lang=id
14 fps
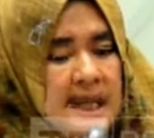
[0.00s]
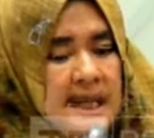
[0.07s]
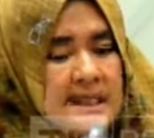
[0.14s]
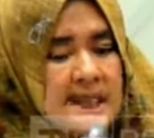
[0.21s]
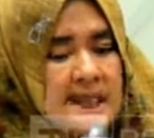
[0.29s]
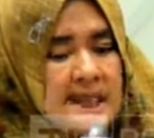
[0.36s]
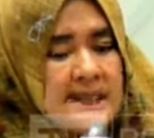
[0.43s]
11.
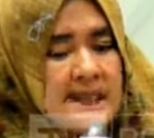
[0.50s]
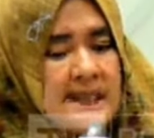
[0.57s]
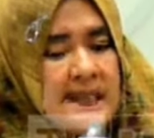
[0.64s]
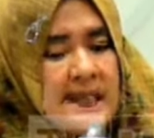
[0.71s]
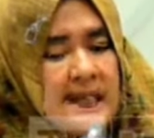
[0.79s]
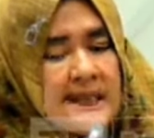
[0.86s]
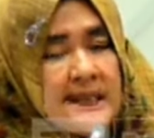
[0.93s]
Jadi
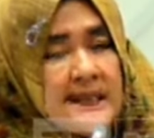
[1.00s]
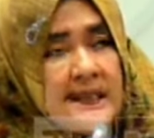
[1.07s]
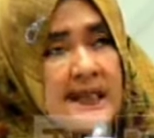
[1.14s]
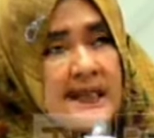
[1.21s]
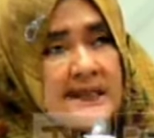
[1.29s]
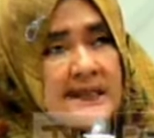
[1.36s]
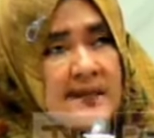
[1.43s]

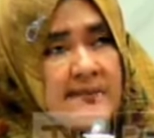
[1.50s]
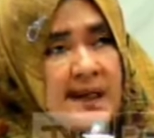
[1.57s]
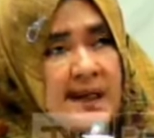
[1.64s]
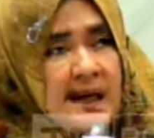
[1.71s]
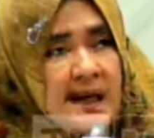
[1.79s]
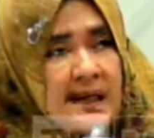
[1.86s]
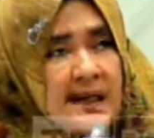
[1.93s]
artinya saya
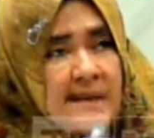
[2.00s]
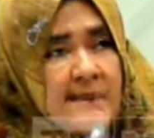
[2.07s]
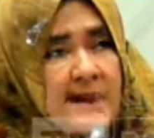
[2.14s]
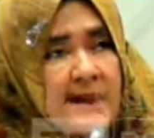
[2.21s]
berharap